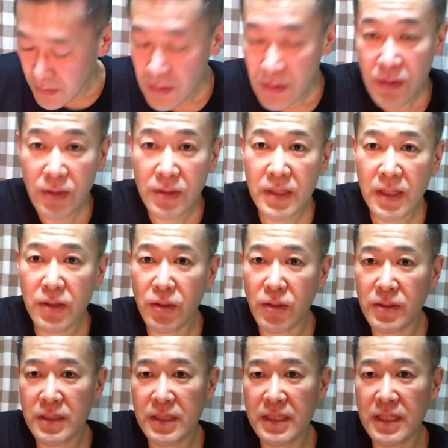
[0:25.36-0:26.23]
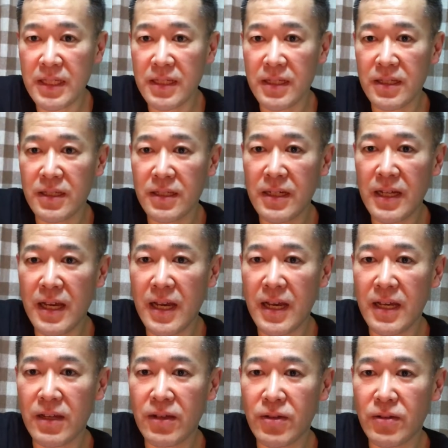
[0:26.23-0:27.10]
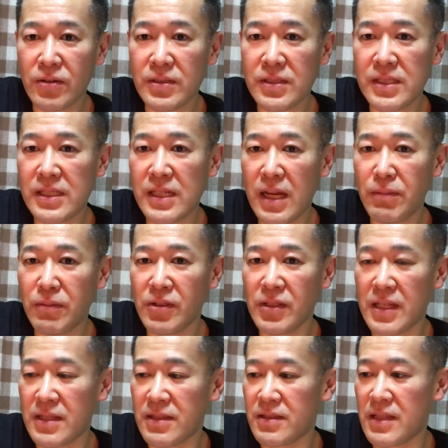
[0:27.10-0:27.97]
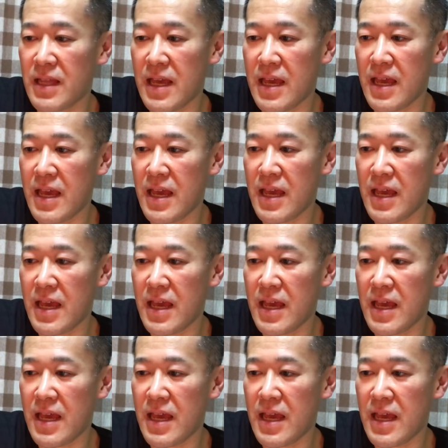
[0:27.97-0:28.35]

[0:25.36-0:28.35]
そしてこちらこちらもですね、